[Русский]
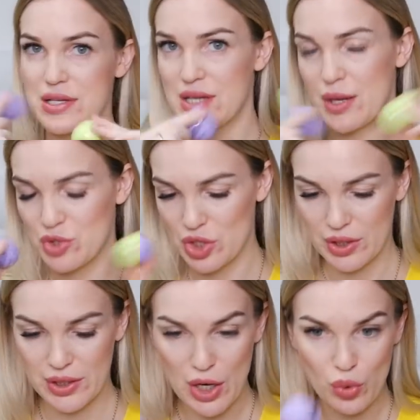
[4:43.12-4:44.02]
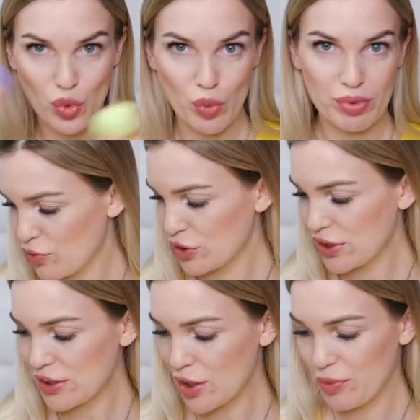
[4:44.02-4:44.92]
бальзамчики для губ. Вот
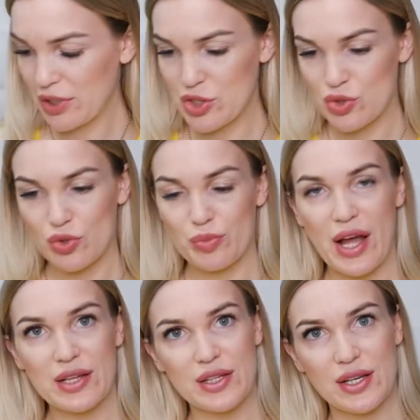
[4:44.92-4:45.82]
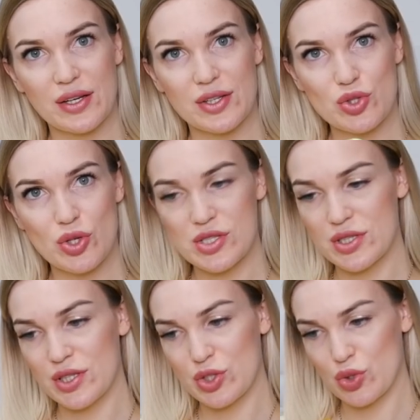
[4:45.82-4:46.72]
я так положу, мятное,
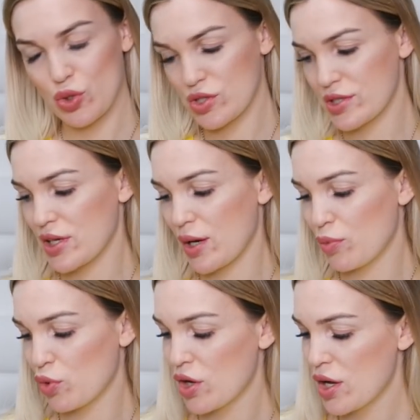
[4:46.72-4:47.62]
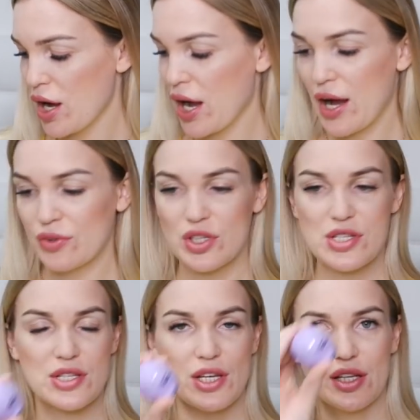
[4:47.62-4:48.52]
желтенький к желтенькому, а вот
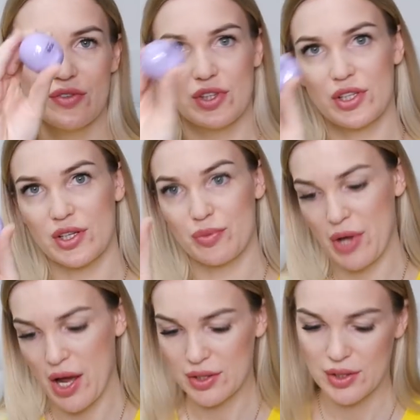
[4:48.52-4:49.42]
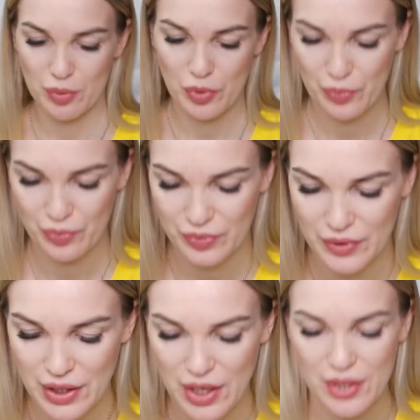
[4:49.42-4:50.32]
этот сиреневенький к мятному.
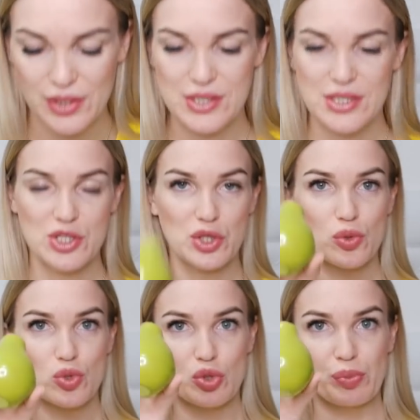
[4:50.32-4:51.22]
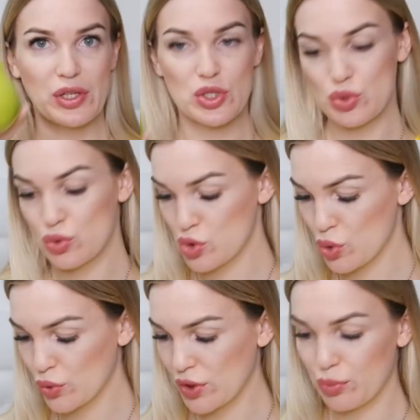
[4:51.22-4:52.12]
Да, и, кстати, грушу положу к
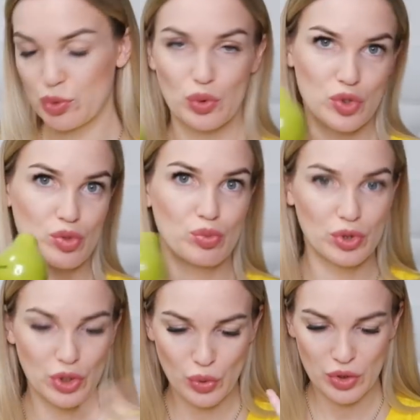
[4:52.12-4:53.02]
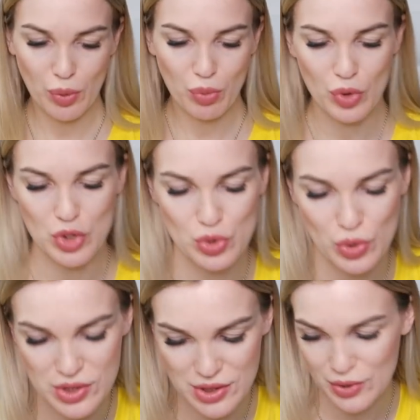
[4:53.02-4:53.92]
желтому тоже, будет такой набор
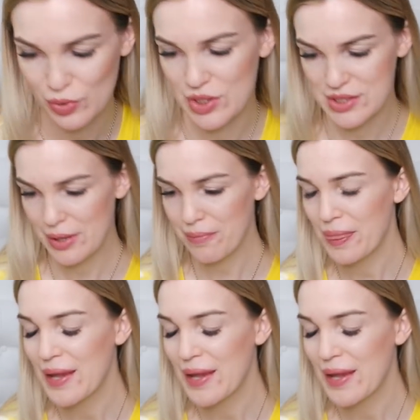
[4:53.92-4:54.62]
желтенький у нас, да?